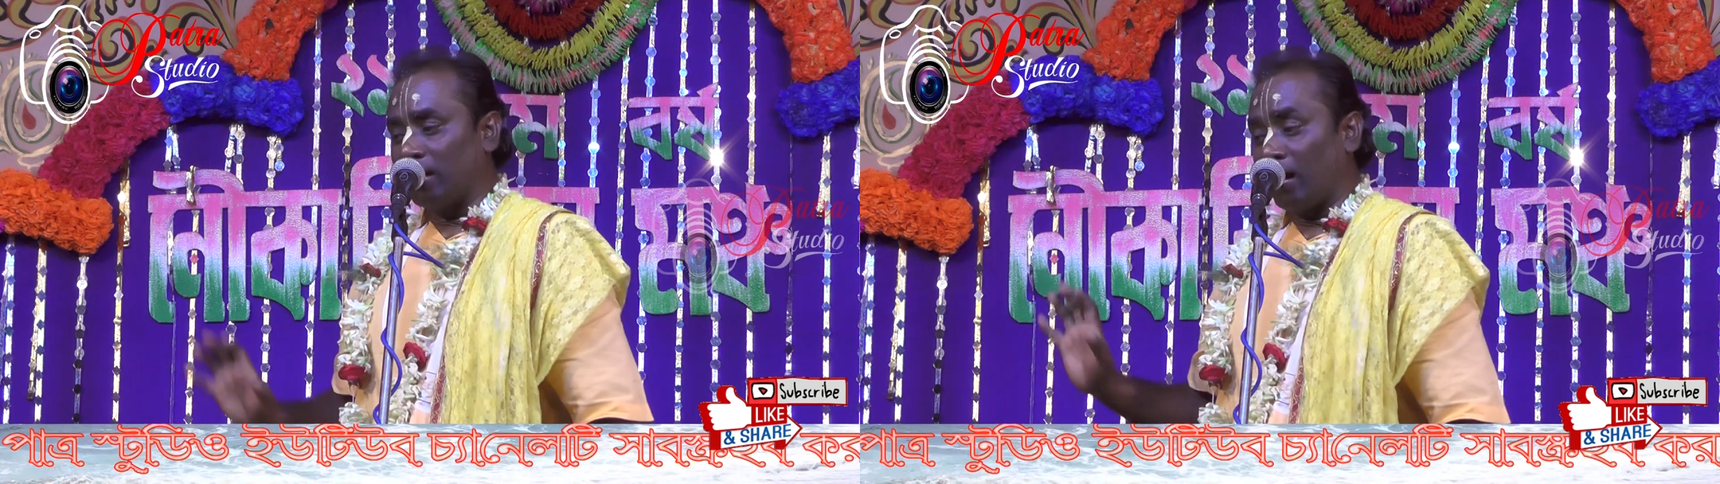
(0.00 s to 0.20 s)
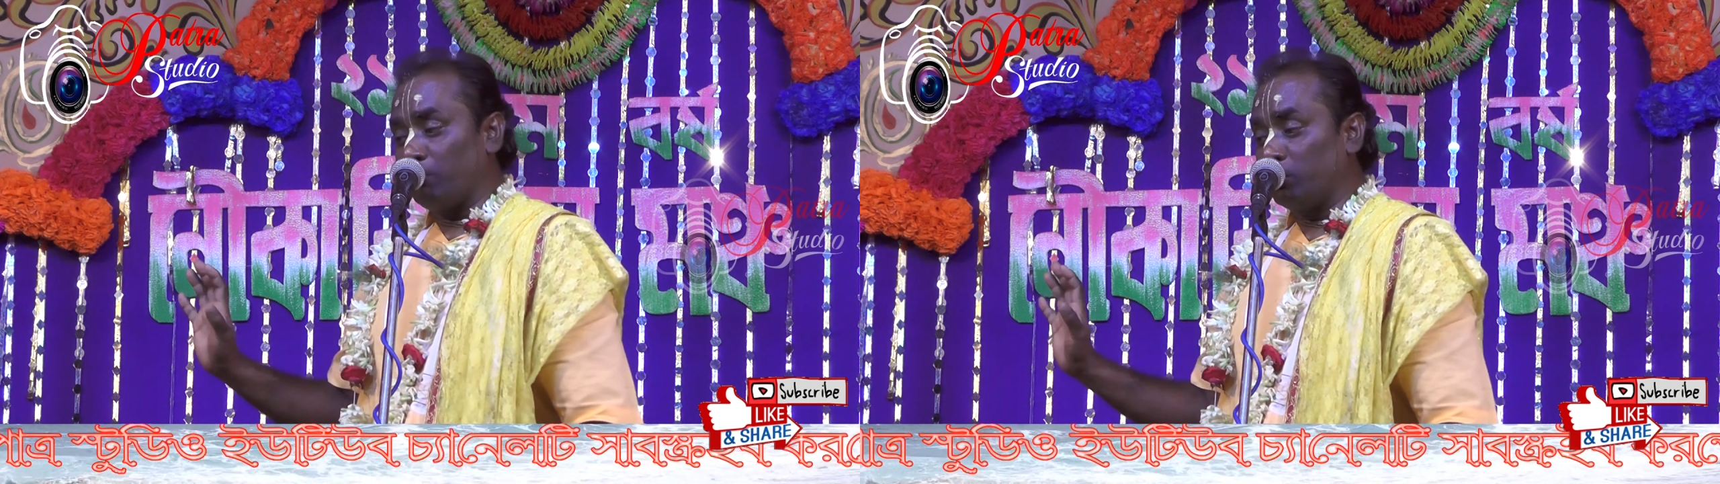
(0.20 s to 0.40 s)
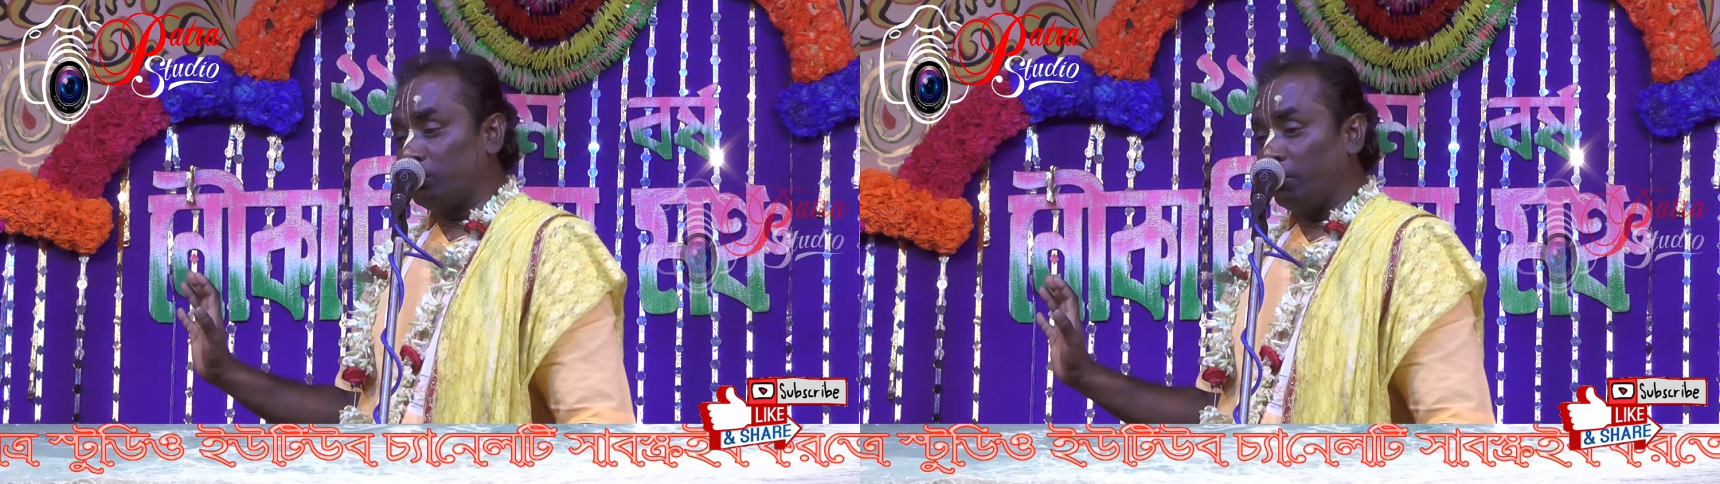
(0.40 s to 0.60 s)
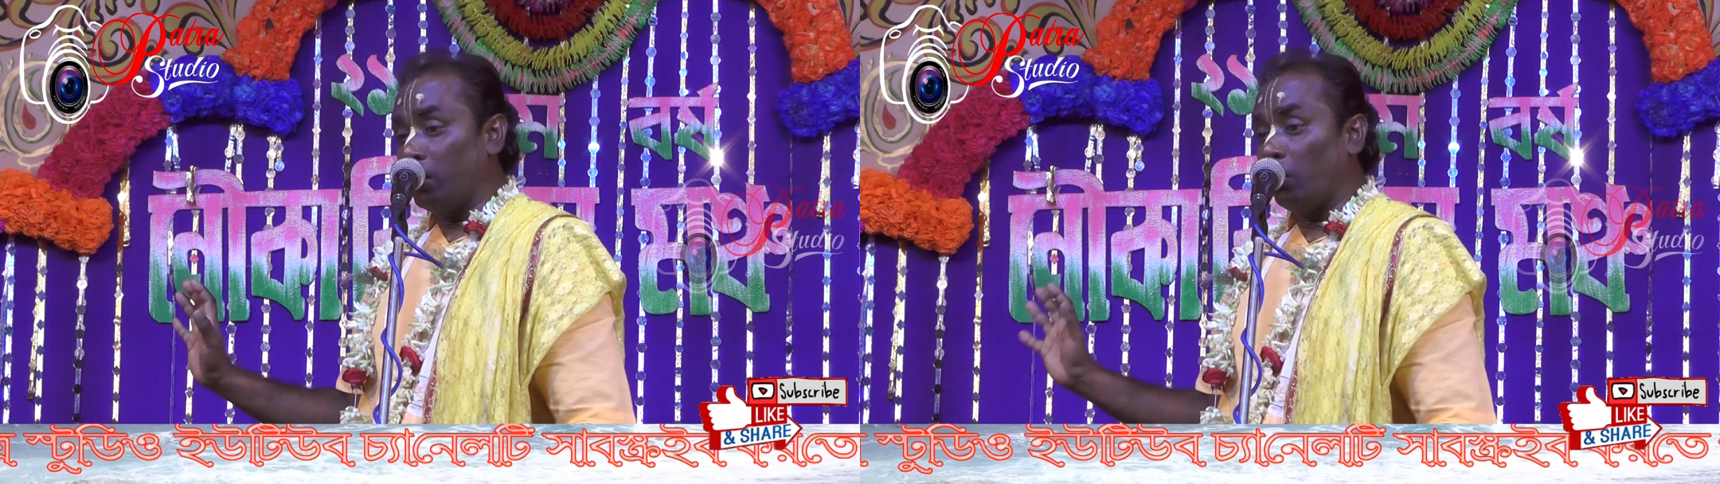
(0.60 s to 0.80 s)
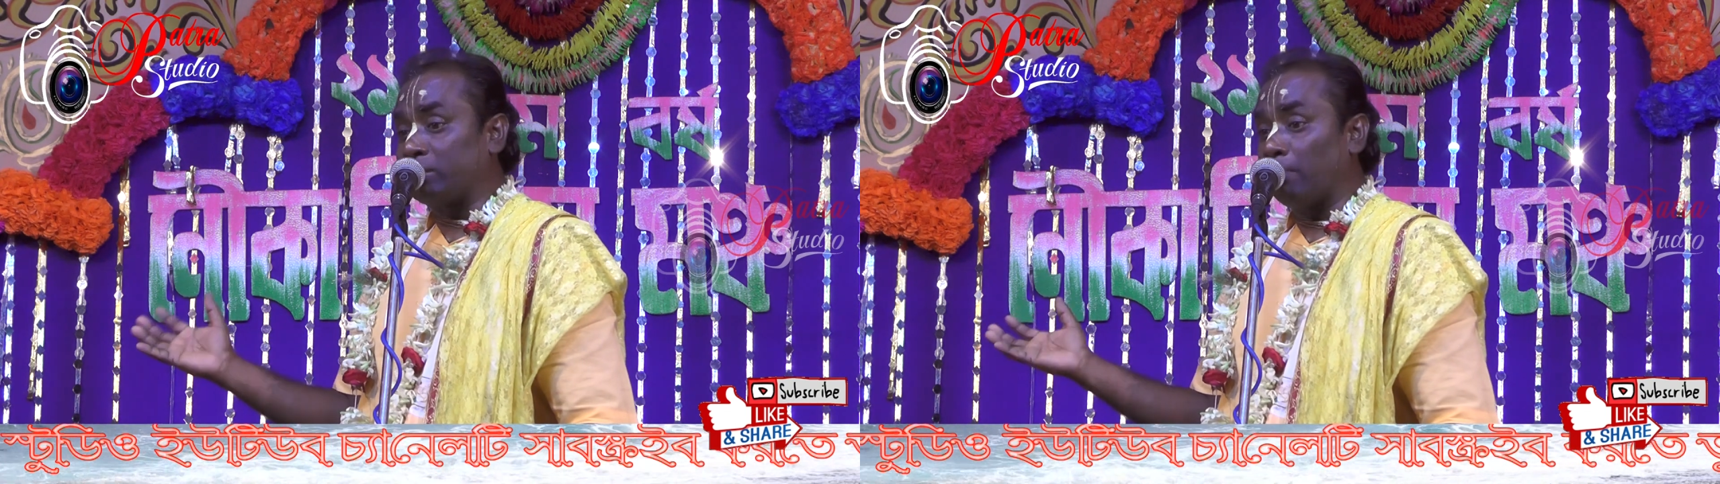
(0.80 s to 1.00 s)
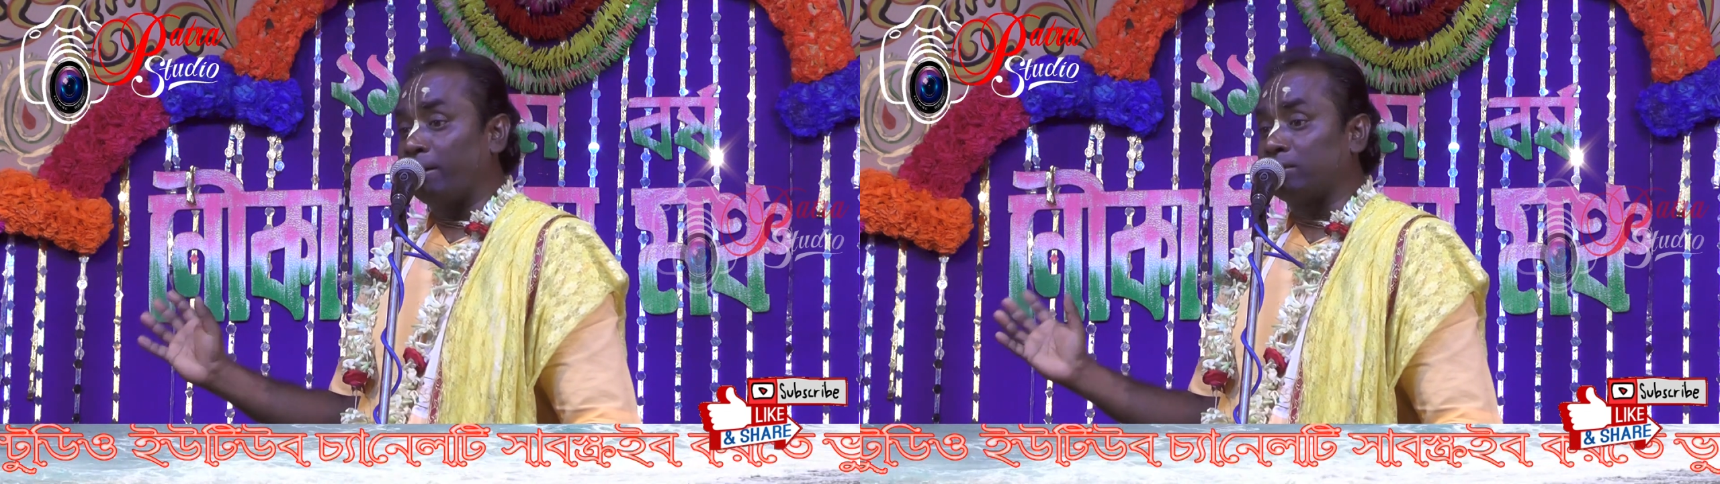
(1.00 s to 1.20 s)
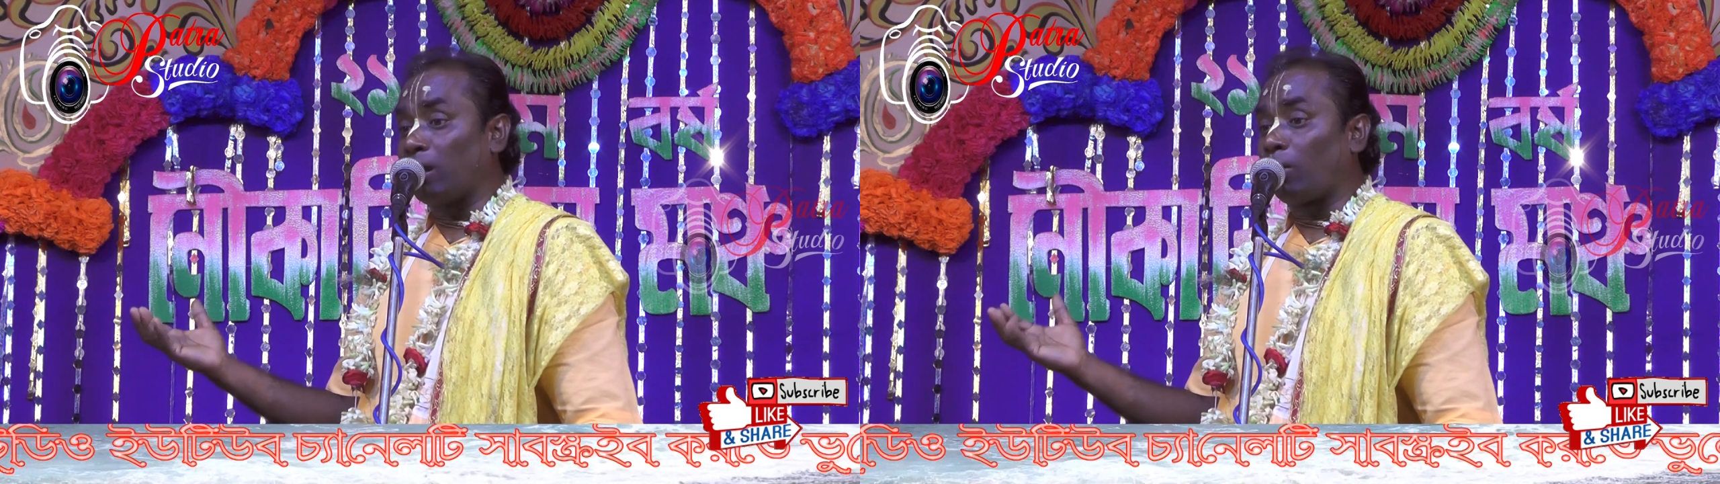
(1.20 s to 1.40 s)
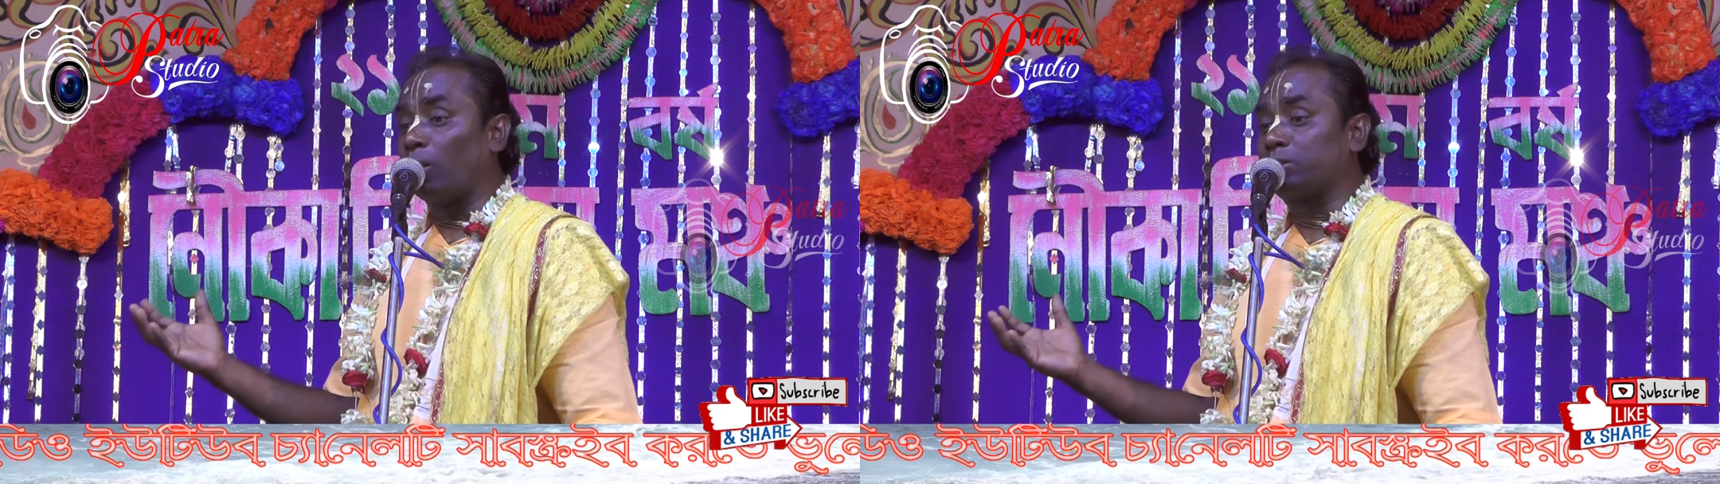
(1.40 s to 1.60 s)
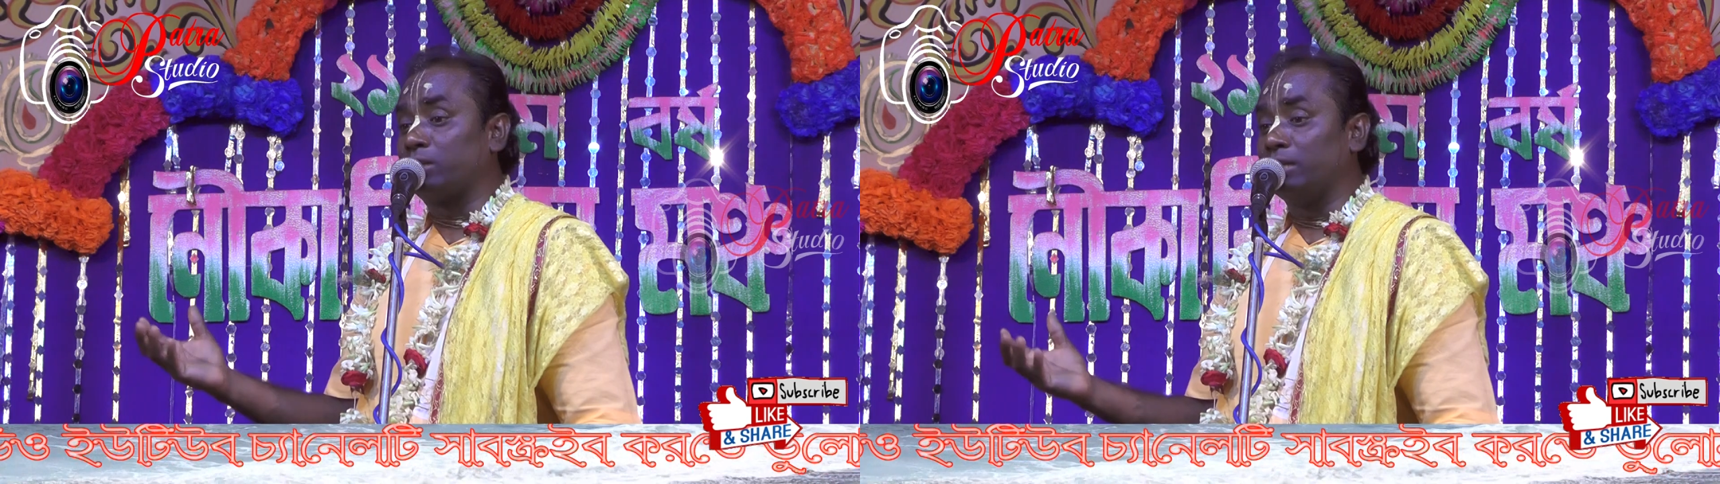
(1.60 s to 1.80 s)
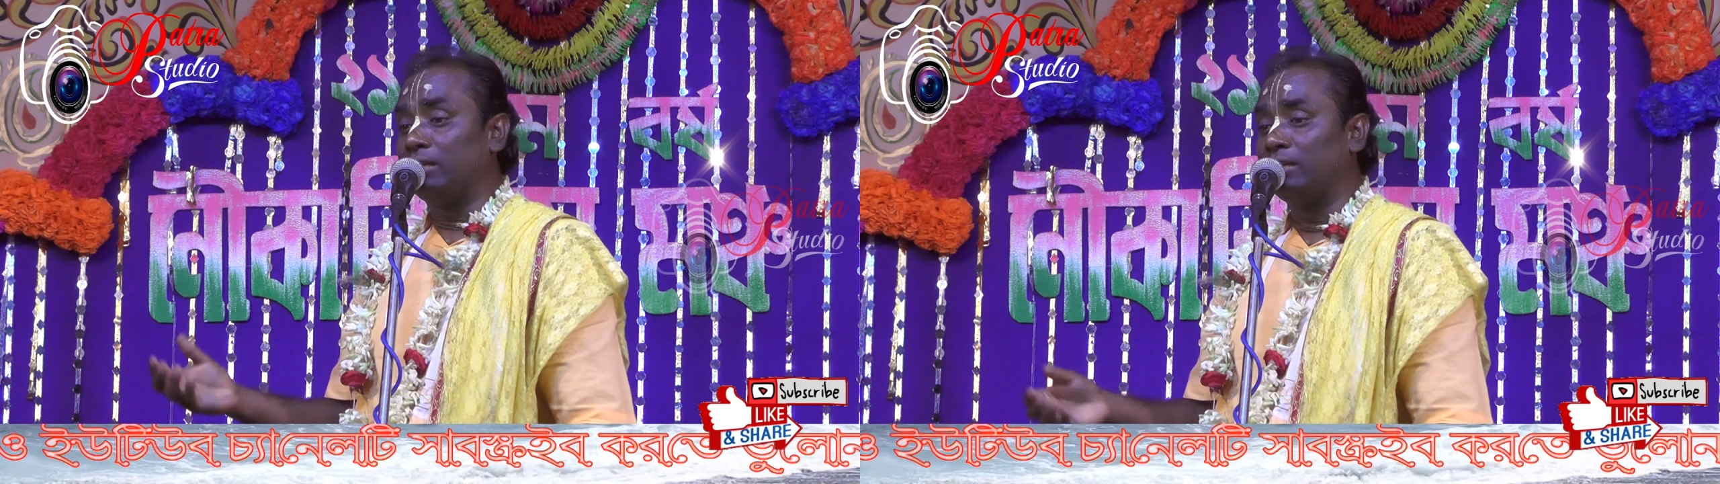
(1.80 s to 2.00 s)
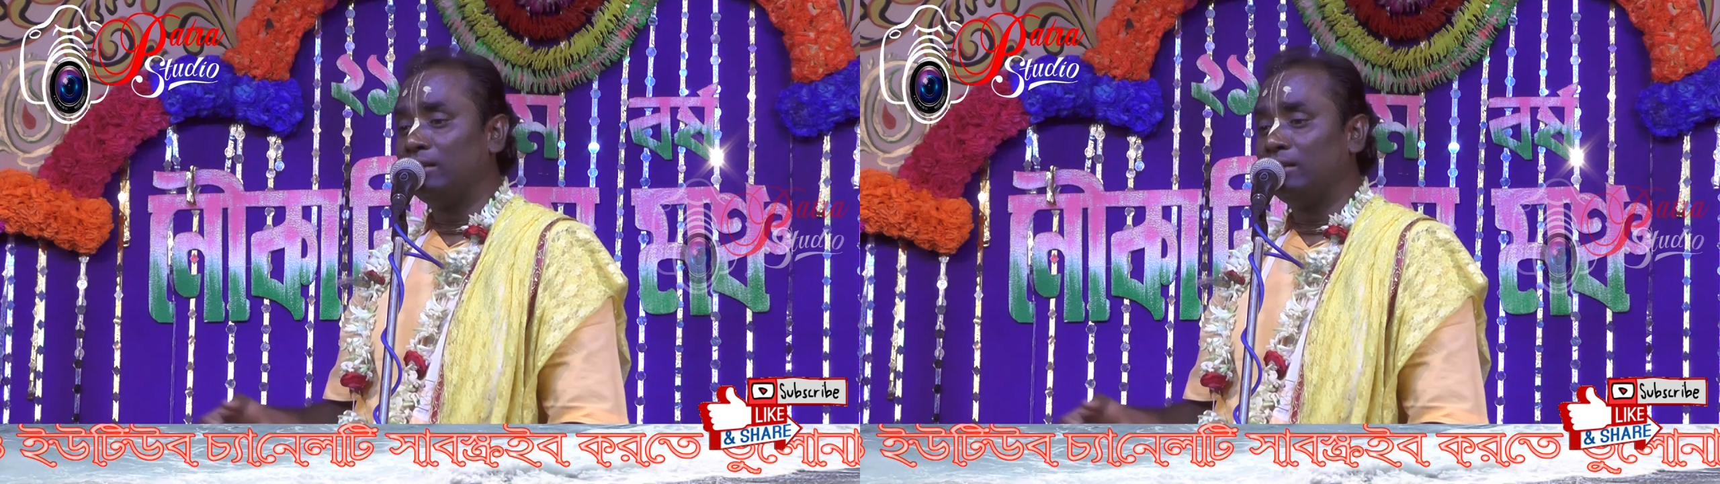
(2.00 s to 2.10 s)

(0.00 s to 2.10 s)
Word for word: তার মধ্যে ওই লতা পাতার রসটি